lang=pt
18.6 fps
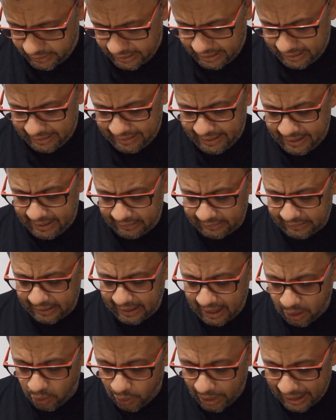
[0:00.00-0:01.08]
ele entra
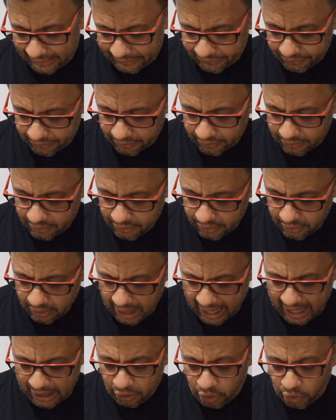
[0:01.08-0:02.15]
ao átrio.
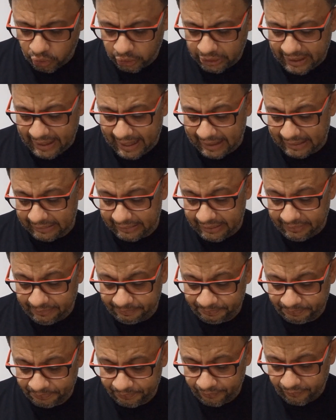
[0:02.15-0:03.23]
Agora o que é ali?
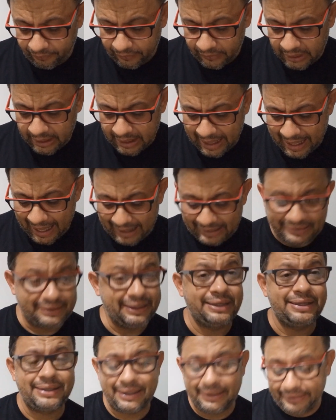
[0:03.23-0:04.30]
Há
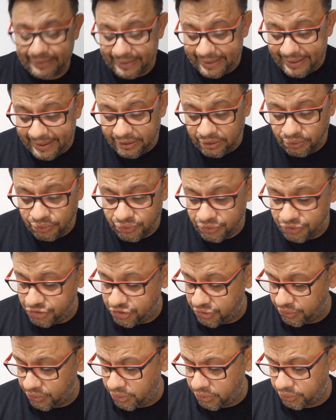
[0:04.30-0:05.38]
sete candeeiros
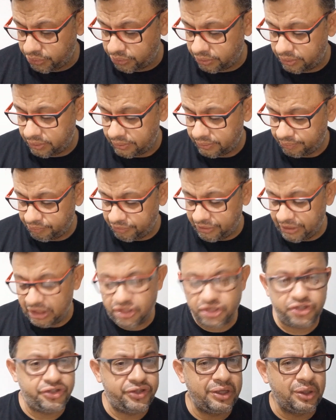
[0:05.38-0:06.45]
de ouro
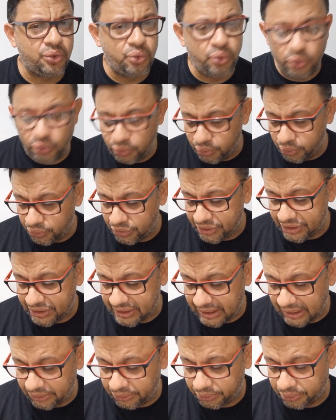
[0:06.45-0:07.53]
neste segundo
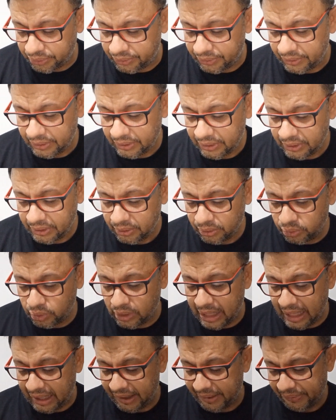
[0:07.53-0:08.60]
santo
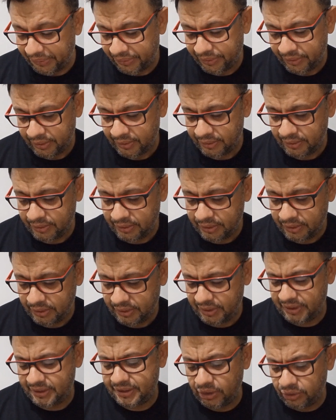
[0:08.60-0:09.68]
lugar.
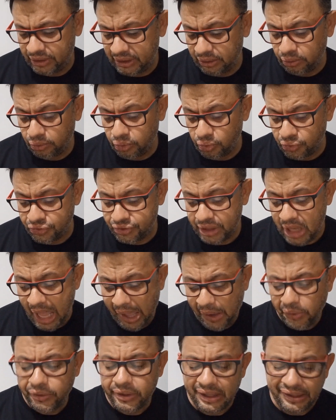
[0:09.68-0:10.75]
Estão dando luz.
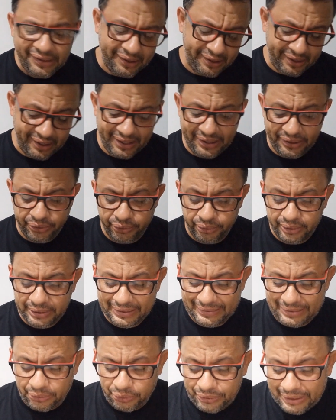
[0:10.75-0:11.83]
O candeeiro
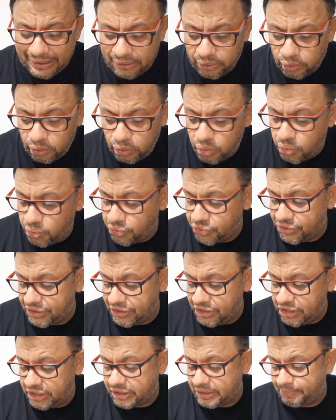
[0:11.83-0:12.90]
estão dando luz
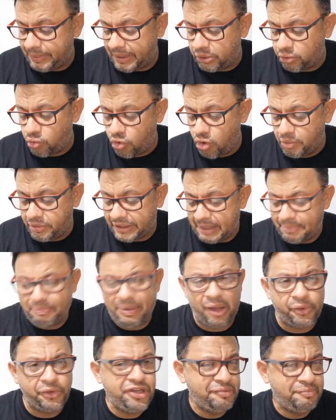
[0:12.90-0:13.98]
e isso para o homem que
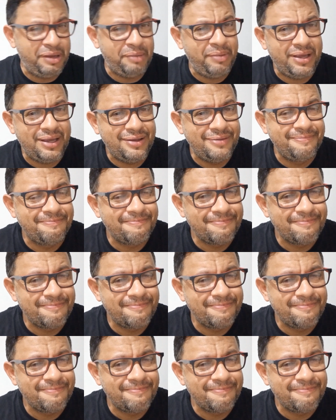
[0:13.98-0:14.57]
parou de beber,